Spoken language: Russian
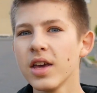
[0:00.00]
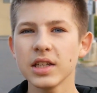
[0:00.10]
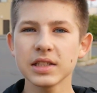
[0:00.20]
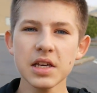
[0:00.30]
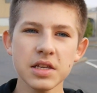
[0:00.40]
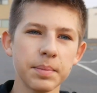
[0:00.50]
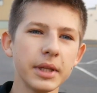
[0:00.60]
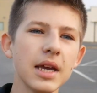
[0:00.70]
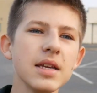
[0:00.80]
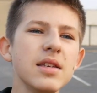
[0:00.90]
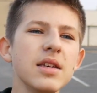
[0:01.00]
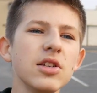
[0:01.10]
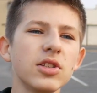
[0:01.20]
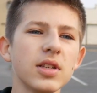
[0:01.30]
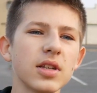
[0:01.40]
И знаете,
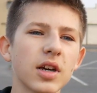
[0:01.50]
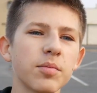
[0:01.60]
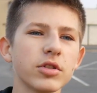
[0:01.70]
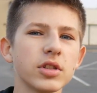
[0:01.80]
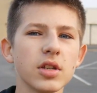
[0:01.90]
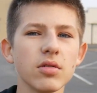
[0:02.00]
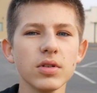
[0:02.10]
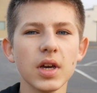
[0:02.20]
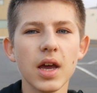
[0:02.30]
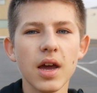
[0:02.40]
периодически так просто люди